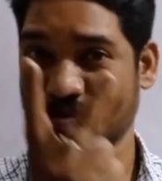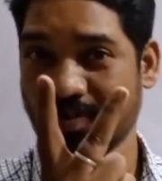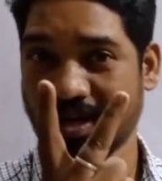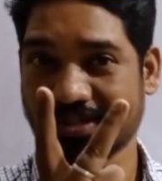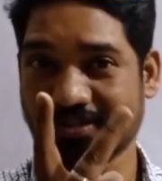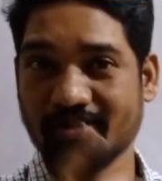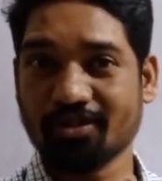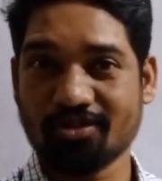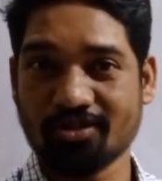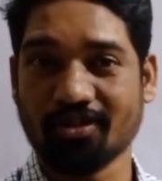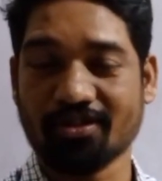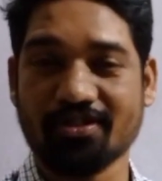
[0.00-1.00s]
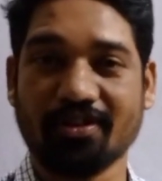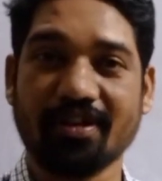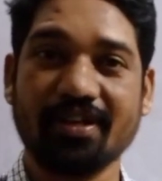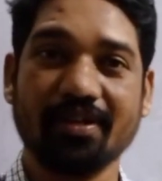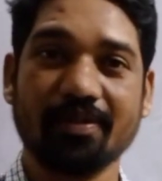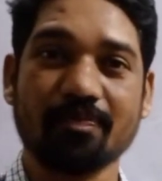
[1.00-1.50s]
టూ మార్క్స్లో షార్ట్
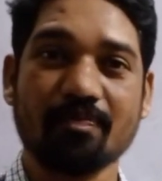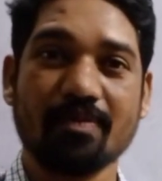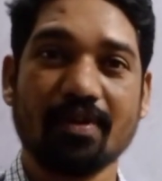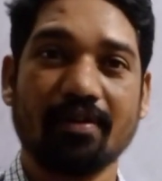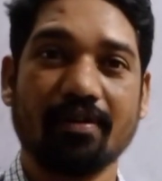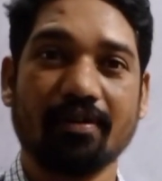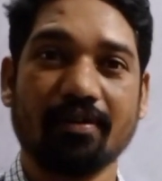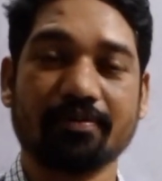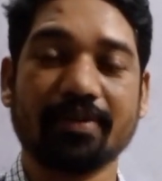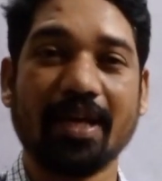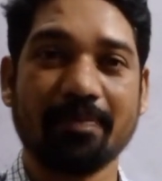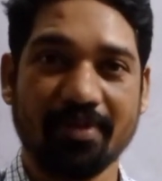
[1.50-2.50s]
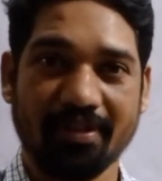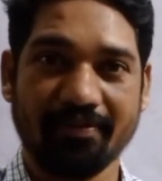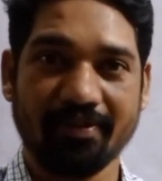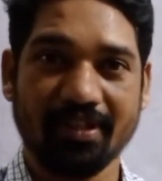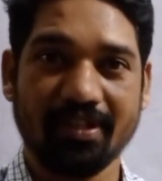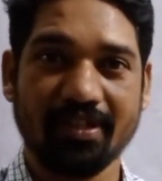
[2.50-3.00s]
షార్ట్గా టైం ఇన్
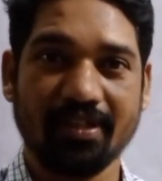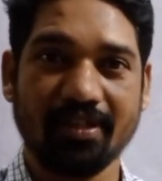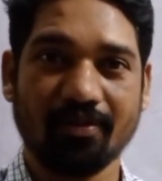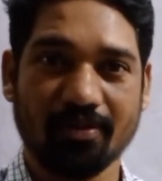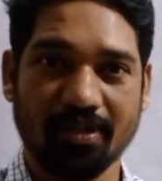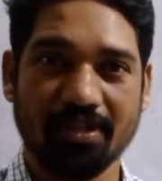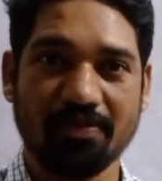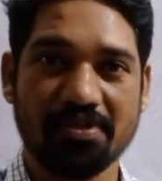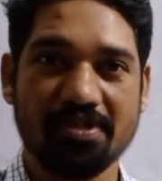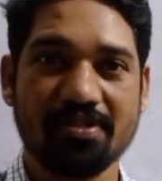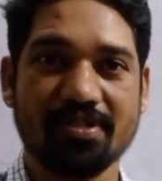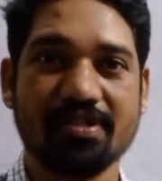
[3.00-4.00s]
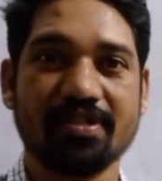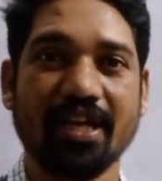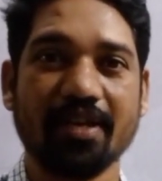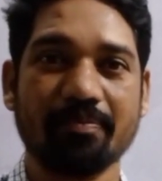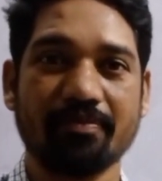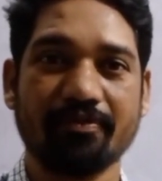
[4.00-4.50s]
ఇది ఒక ఈక్వేషన్ ఇచ్చేసి
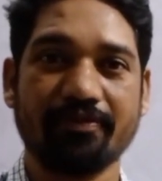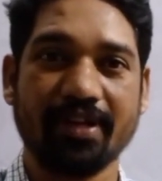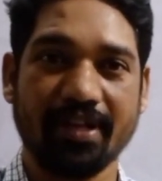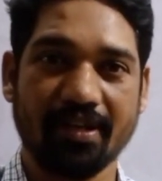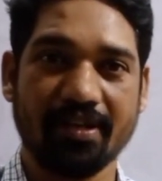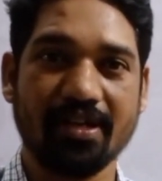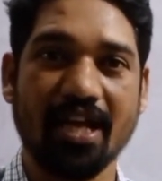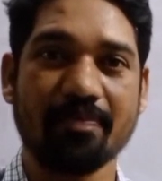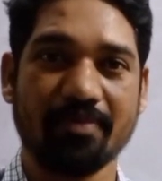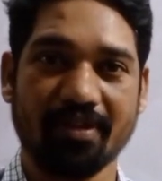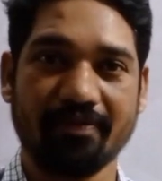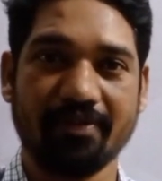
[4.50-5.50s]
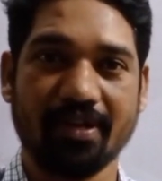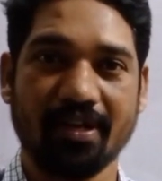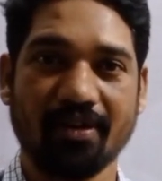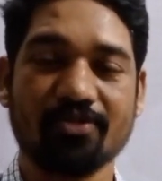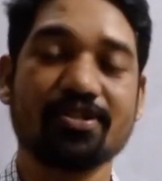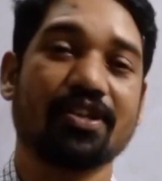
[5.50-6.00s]
టైం వేరియంట్ టైం
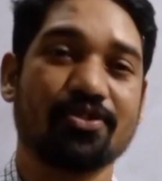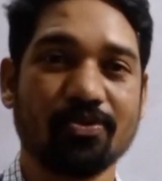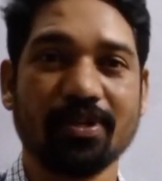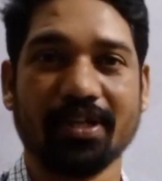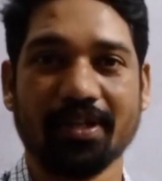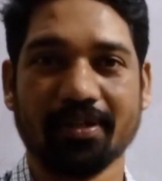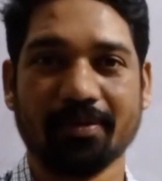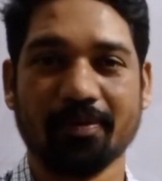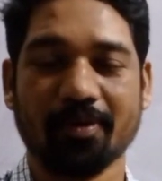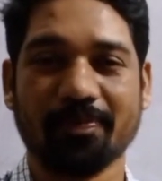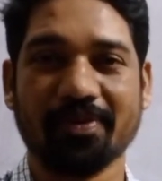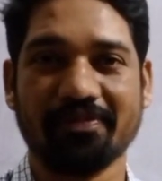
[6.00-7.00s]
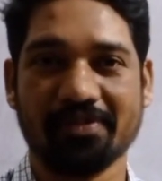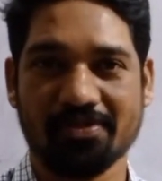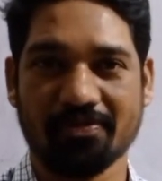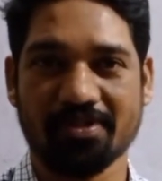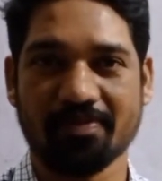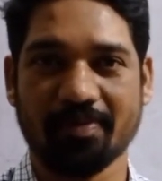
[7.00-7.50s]
ఇన్వేరియంట్ ఒకసారి చూడండి ప్రీవియస్
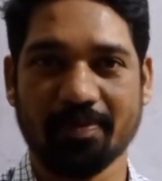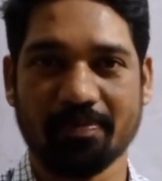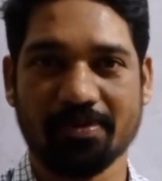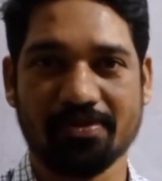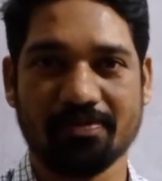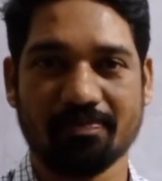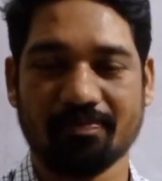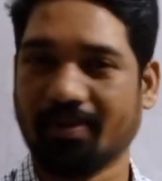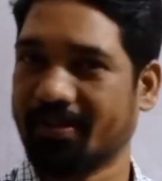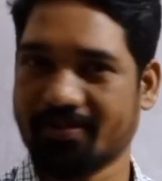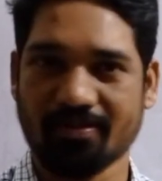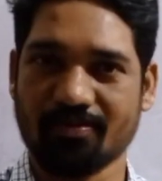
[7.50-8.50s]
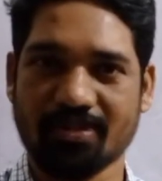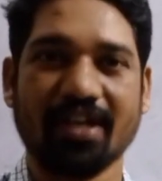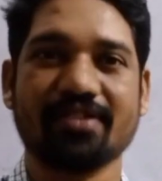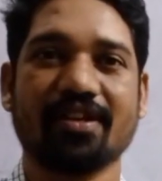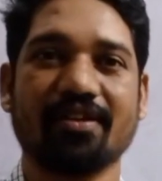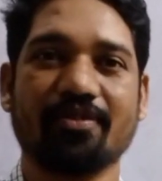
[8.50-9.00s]
క్వశ్చన్ పేపర్స్ అసలు
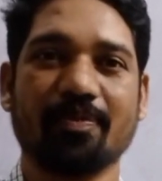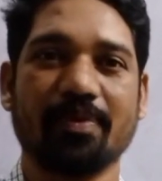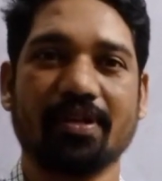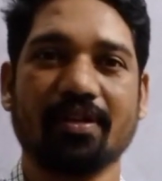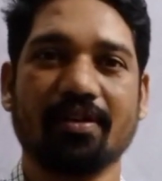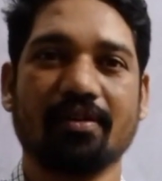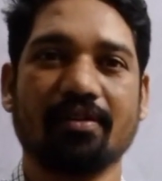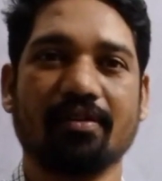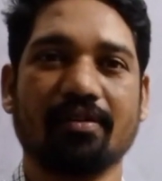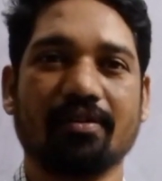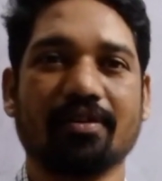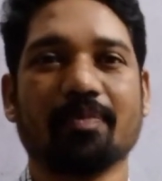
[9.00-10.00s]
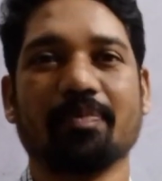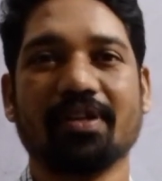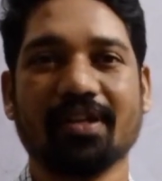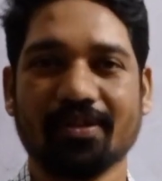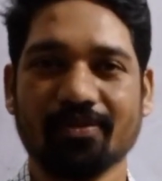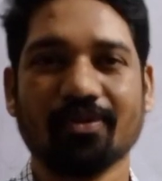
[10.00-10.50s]
చాలాసార్లు రిపీట్ రిపీట్
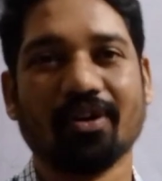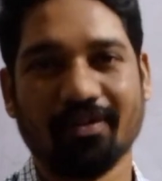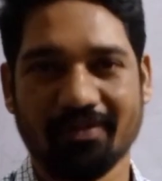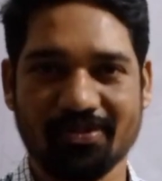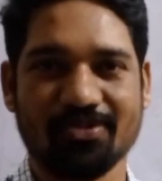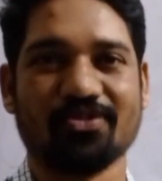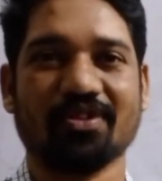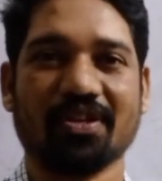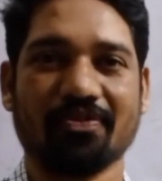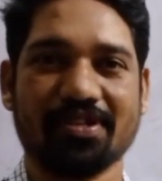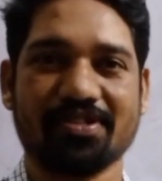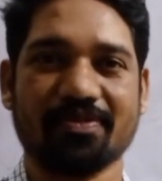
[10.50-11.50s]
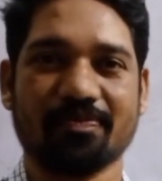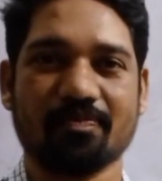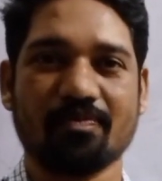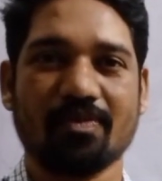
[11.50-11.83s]
కాదు ఆల్వేస్ వస్తున్న క్వశ్చన్